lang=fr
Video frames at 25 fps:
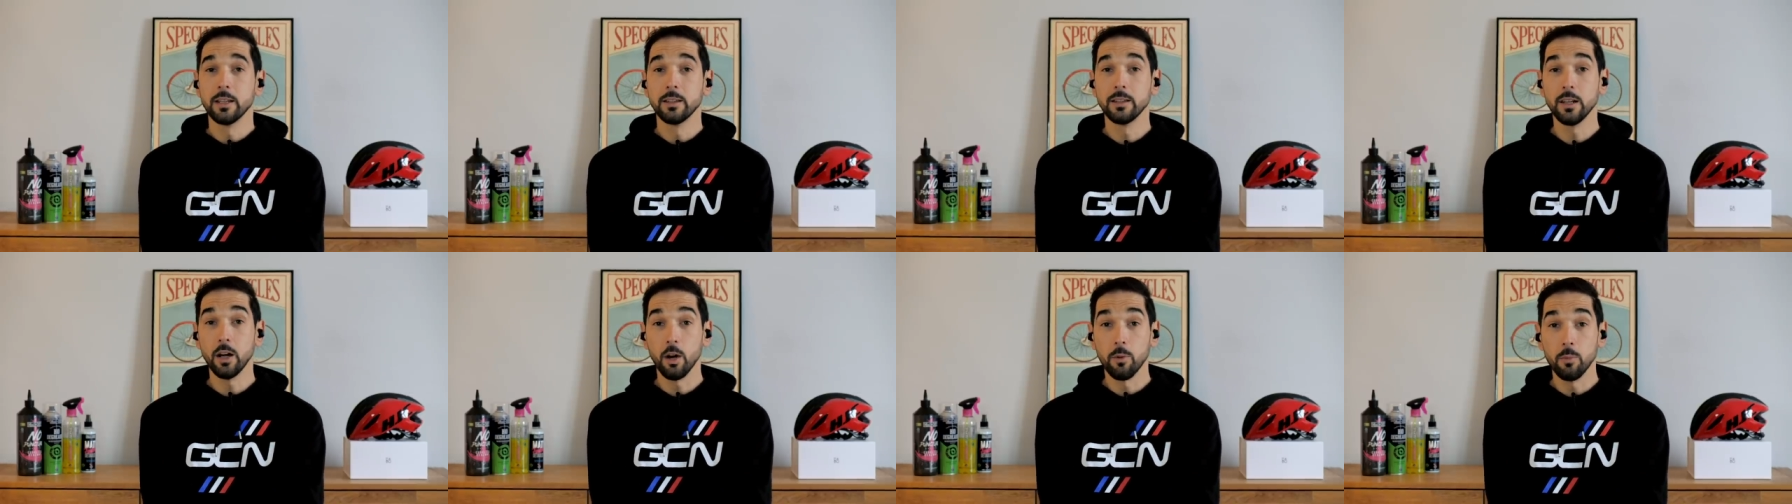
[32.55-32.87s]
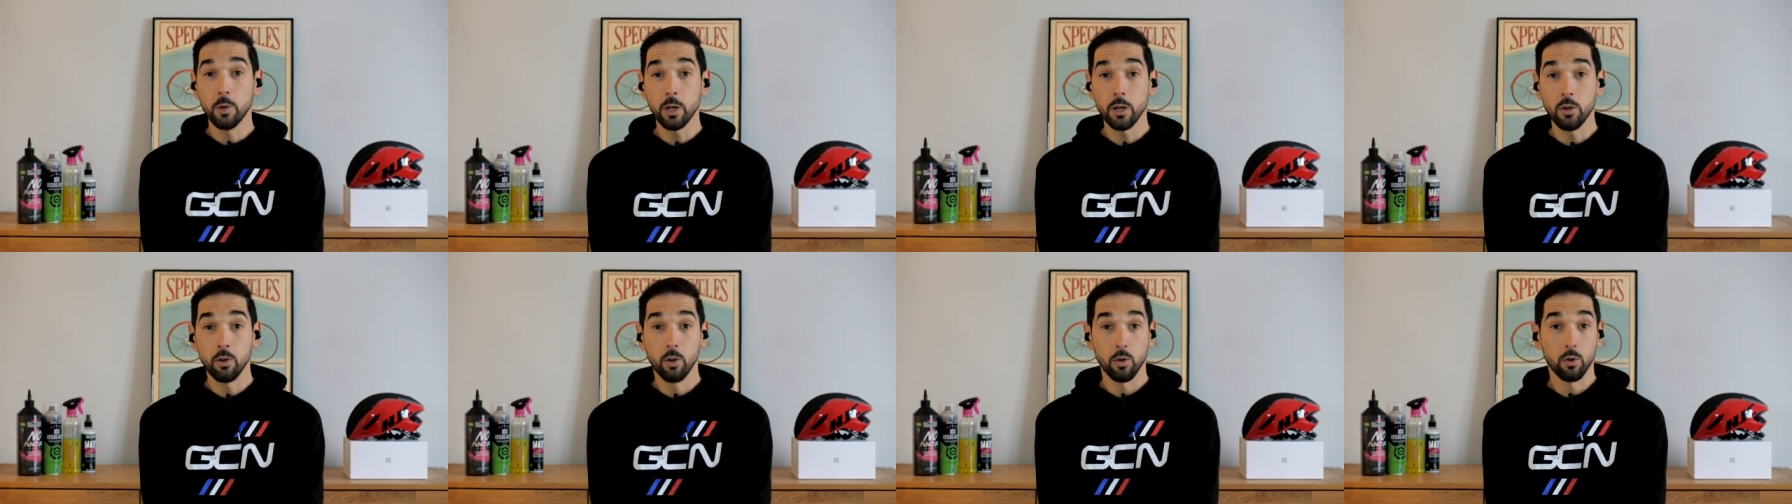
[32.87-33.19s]

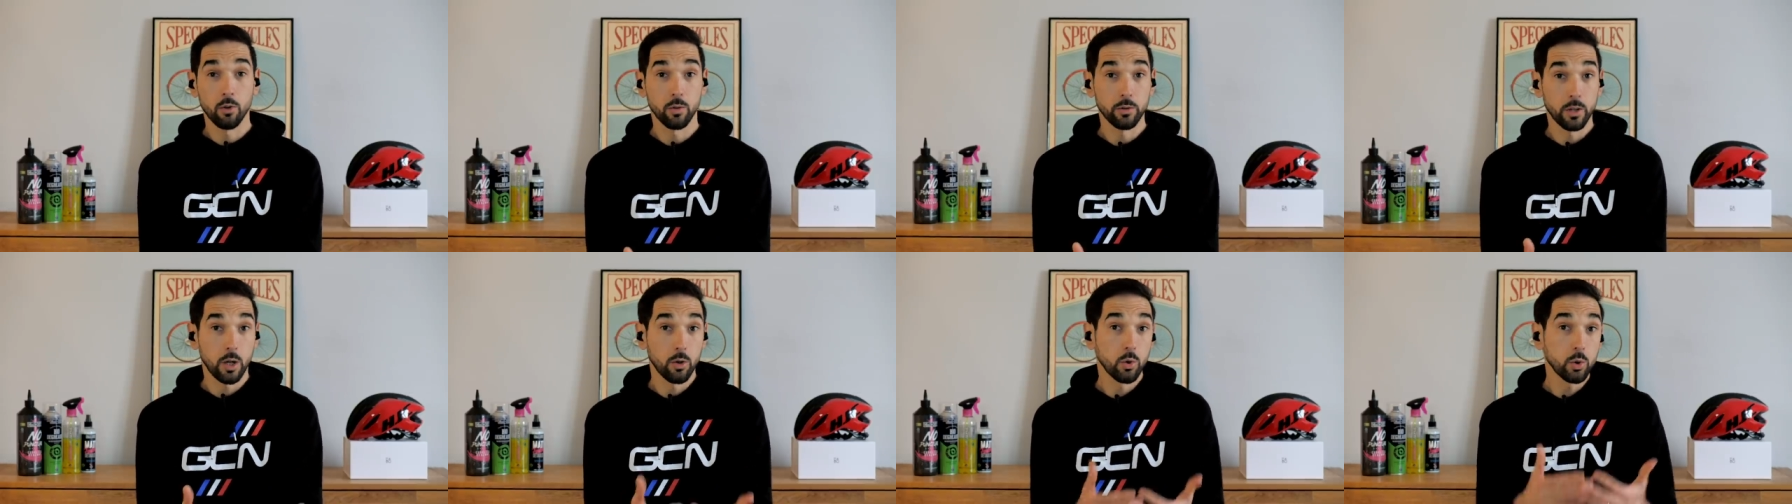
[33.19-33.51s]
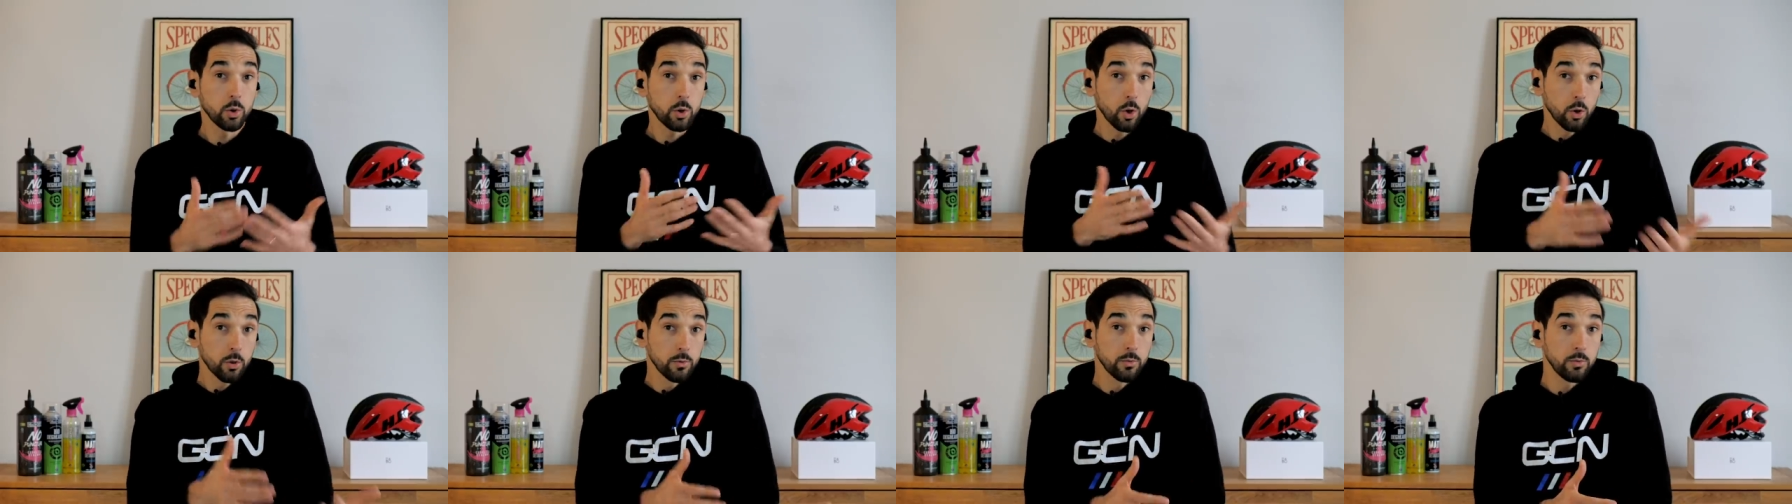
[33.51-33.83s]
Néanmoins, on a
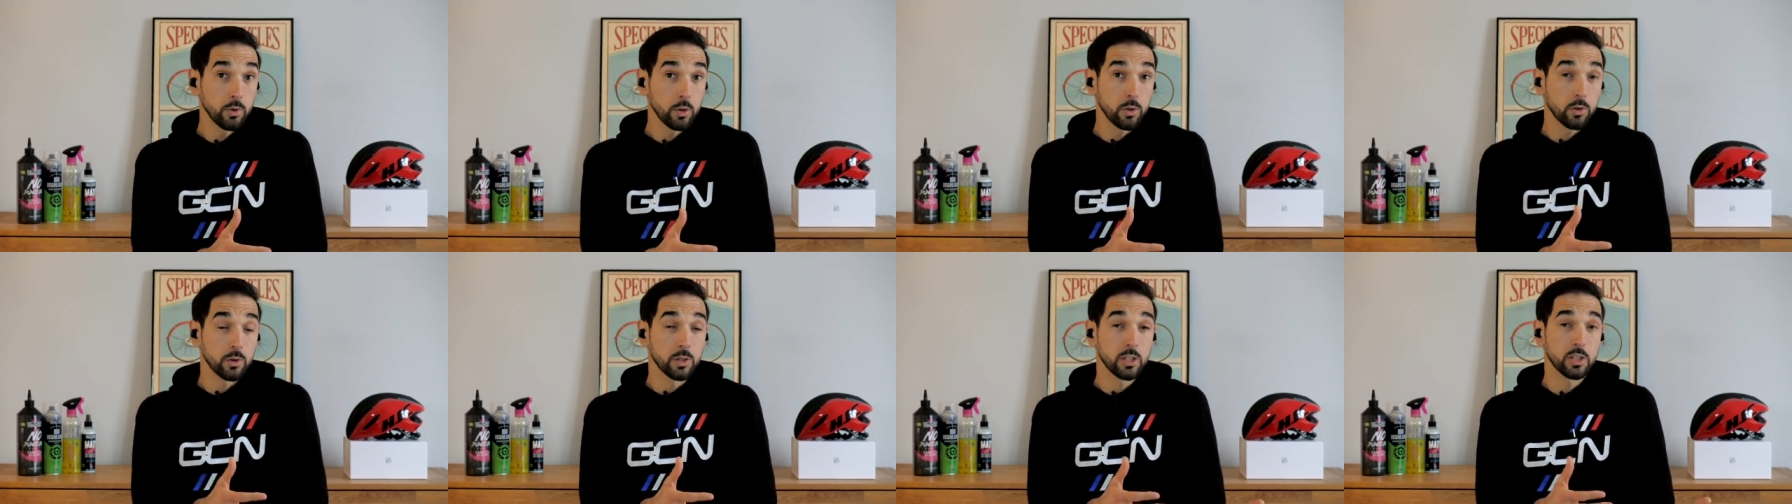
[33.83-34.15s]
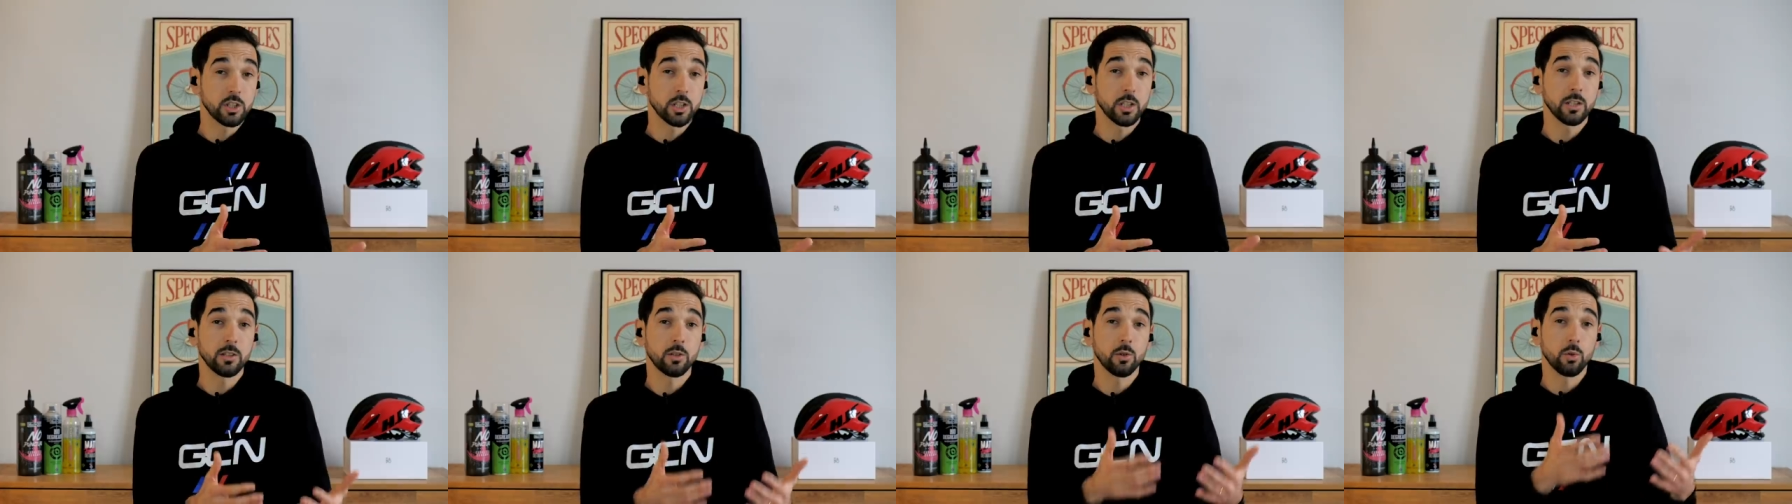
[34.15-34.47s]
autant de vues que
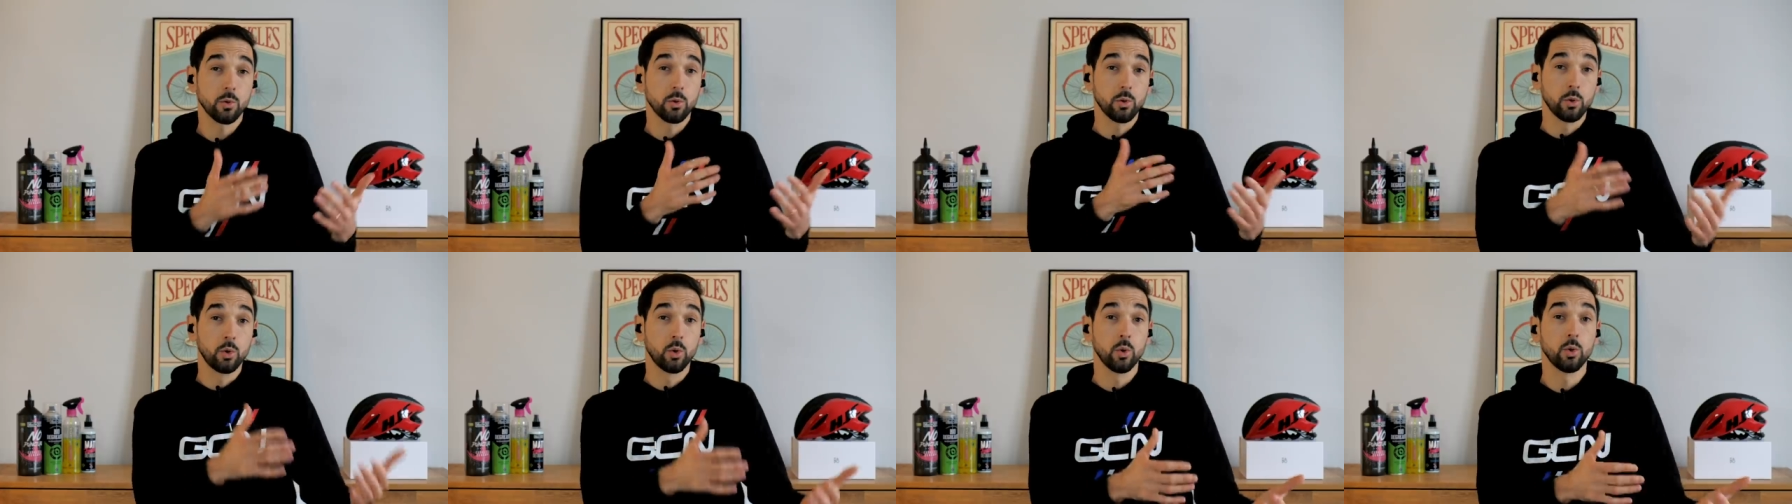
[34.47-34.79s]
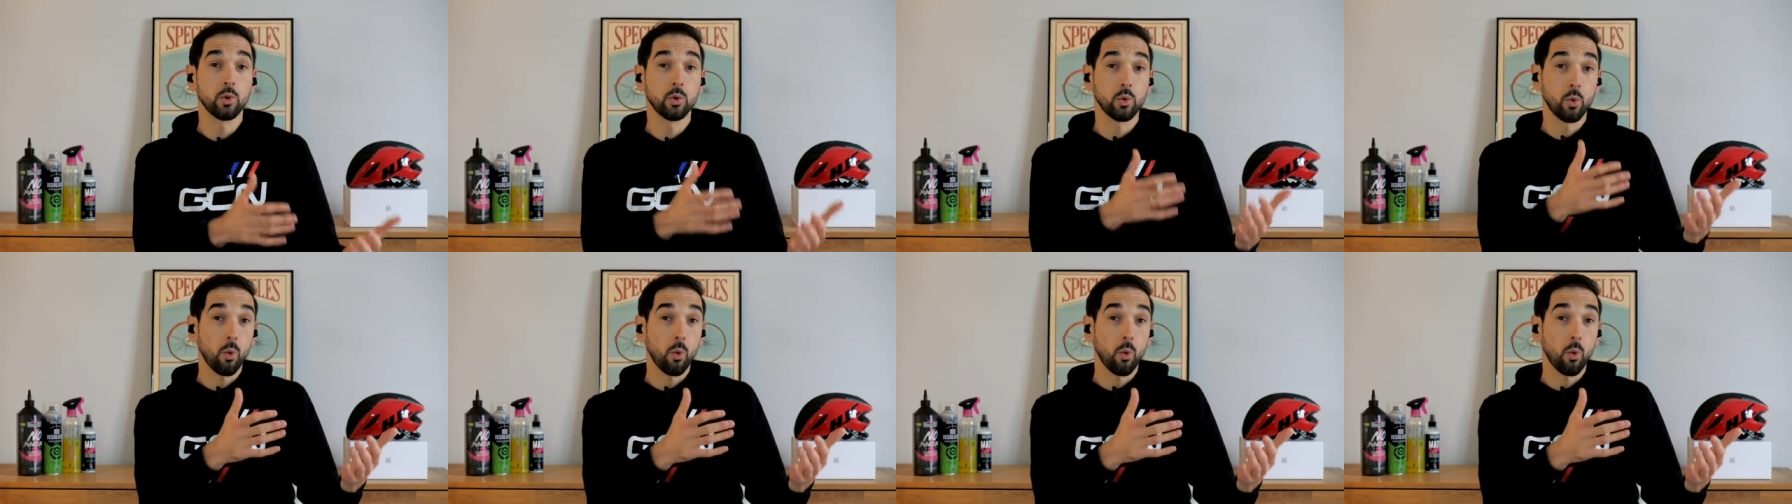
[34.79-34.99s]
des chaînes qui ont 2,